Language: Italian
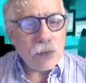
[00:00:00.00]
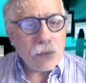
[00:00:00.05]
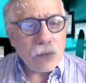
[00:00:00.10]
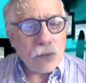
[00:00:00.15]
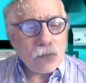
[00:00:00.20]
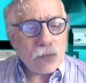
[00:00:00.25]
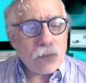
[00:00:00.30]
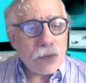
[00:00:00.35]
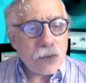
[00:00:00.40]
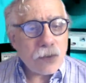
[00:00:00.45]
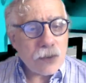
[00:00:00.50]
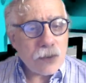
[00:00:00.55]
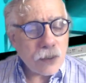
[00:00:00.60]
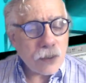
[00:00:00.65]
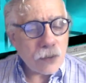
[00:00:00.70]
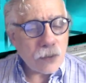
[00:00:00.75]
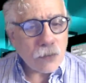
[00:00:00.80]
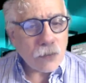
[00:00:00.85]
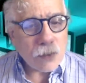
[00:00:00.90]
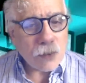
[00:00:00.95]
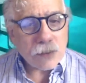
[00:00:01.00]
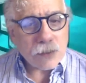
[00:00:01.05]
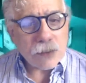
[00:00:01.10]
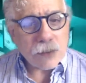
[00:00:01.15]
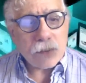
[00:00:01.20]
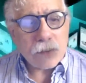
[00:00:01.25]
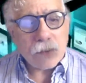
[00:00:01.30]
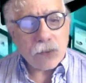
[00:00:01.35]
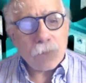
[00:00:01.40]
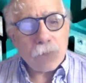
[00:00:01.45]
il virus circola, ha
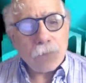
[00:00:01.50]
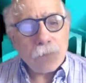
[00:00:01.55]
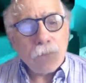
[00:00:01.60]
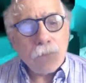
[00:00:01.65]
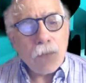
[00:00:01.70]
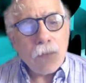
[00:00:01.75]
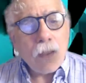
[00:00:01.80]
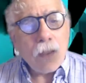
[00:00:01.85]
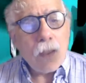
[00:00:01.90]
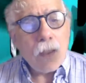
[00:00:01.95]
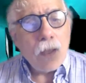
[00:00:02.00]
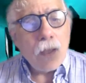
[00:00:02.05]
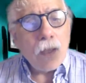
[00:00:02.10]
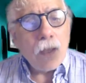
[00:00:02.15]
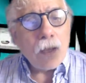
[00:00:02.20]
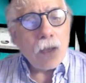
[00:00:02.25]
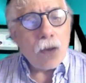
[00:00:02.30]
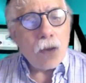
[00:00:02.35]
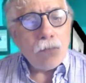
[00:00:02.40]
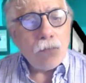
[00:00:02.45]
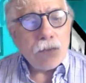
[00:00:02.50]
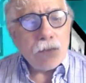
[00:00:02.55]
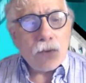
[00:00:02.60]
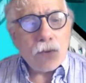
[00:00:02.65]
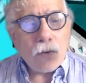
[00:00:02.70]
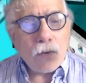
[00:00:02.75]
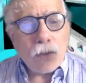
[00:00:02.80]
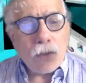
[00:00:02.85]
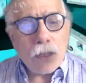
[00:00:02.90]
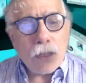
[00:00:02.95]
detto.
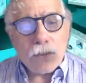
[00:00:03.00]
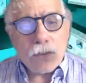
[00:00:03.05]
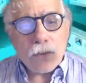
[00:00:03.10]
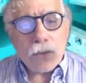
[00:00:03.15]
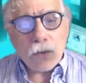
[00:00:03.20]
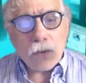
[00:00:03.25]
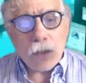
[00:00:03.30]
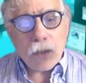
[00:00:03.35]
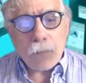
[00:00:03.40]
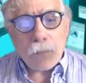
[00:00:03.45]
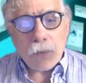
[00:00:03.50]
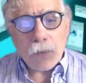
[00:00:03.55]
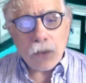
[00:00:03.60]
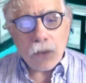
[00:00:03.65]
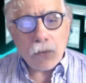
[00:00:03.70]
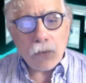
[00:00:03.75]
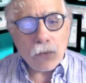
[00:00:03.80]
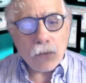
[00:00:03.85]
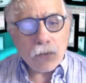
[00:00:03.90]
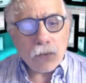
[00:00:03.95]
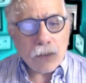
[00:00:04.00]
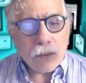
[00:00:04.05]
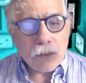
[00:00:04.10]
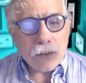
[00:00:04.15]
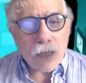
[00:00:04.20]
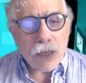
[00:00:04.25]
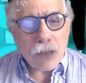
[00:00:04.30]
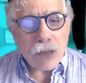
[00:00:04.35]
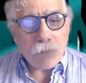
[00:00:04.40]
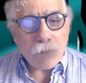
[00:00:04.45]
Commissione giochi
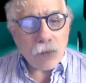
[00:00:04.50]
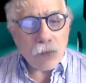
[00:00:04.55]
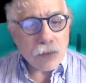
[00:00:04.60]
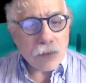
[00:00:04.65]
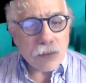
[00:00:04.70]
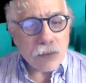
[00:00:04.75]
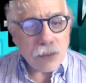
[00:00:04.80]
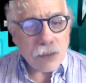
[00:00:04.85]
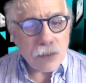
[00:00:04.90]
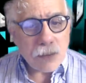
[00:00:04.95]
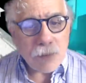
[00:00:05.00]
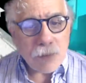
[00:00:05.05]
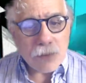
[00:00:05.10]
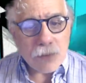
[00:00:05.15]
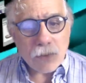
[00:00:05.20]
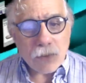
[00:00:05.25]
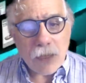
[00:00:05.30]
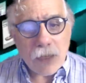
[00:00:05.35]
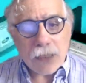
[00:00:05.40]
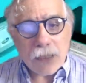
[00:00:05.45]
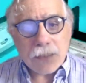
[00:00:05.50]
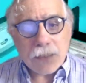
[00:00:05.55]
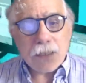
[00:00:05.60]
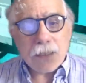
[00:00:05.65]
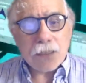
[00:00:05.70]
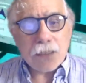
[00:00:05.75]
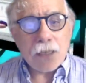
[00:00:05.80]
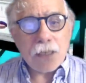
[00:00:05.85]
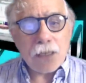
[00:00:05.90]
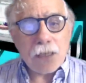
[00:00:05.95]
pericolosi tra forze di
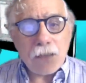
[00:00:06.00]
maggioranza,